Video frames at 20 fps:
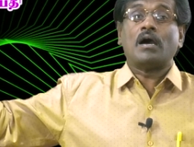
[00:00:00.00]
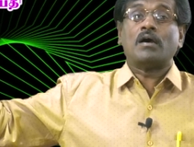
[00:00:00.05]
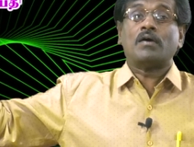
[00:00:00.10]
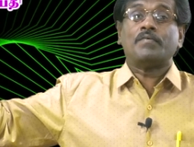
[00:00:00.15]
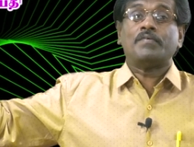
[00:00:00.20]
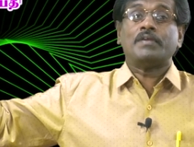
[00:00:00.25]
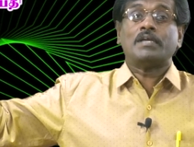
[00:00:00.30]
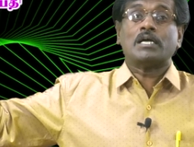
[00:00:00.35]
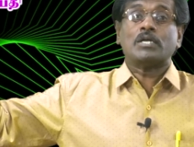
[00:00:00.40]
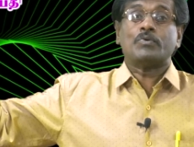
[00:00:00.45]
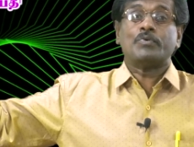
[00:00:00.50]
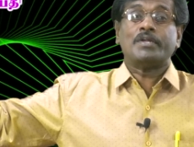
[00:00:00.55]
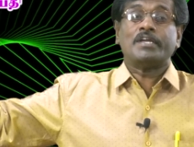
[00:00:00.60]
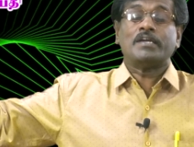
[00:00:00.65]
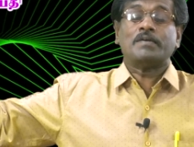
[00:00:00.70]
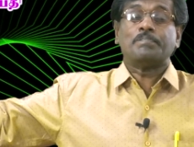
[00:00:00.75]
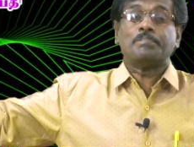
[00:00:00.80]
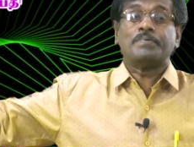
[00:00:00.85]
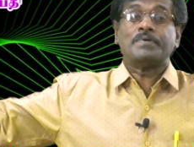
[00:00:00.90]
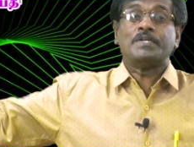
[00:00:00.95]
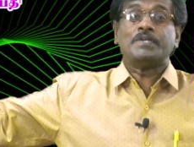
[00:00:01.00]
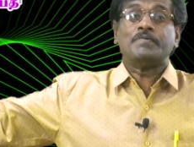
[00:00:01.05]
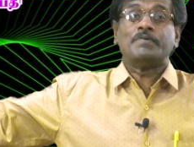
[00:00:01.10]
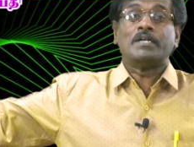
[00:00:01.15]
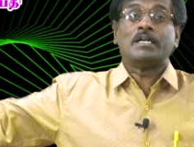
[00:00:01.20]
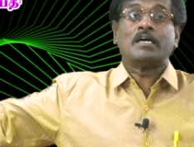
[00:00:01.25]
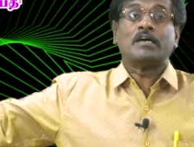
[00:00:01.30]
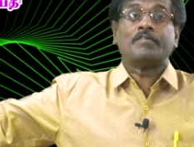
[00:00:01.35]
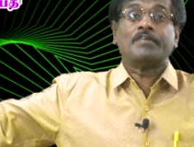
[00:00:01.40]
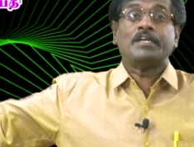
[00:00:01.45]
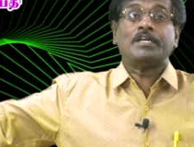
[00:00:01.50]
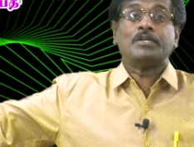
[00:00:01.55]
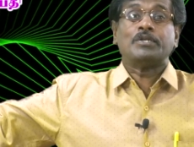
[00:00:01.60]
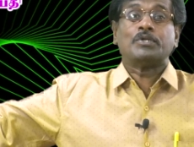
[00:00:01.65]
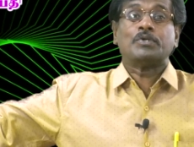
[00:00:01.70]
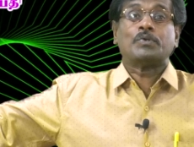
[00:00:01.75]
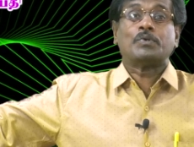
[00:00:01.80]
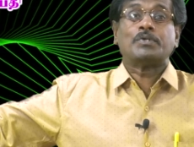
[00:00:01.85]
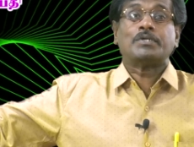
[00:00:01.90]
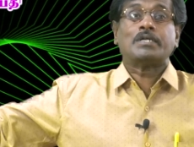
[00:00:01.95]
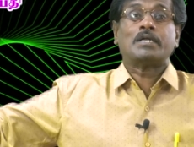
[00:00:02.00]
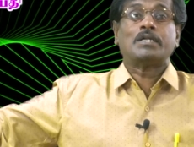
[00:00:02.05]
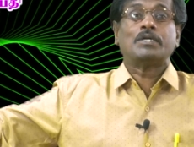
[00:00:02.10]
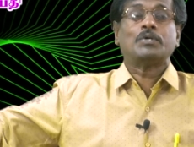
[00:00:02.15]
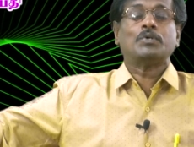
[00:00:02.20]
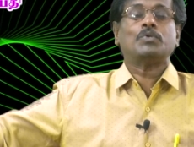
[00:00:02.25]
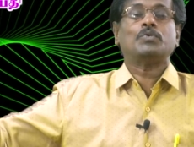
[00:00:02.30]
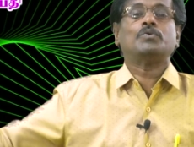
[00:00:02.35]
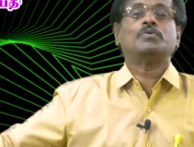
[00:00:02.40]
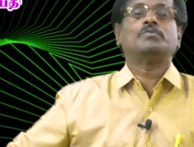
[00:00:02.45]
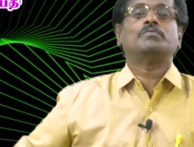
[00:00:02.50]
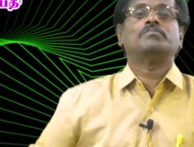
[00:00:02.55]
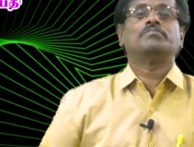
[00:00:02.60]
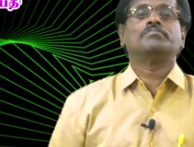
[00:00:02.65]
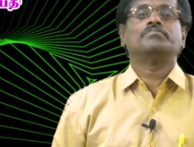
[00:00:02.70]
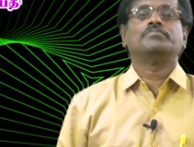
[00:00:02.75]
ஆவியானுடைய பெருவிழாவை இன்று கொண்டாடுகிறோம்